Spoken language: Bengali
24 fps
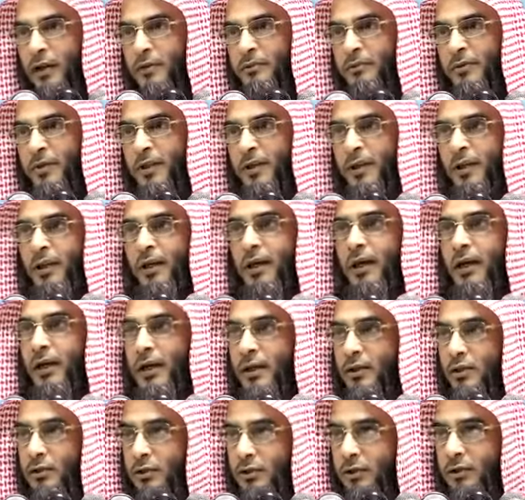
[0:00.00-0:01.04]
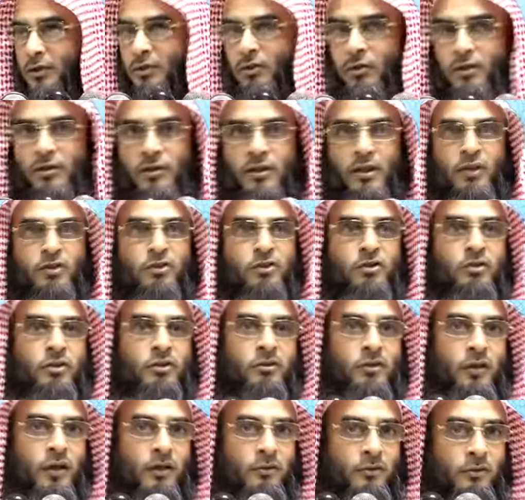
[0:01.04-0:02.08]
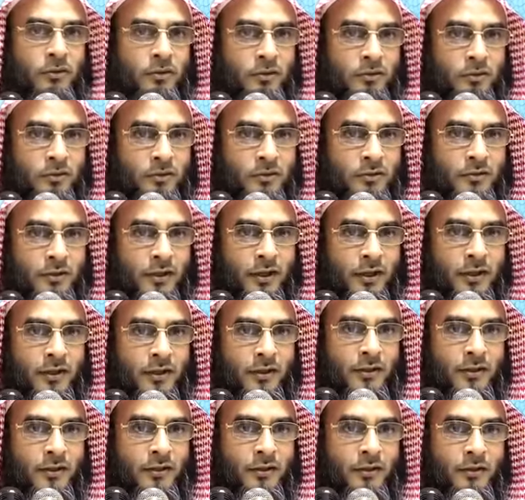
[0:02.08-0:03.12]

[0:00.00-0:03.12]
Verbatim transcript: দিলাম আর যদি ষষ্ঠাংশ দিতে হয় তো কত দিতে হয়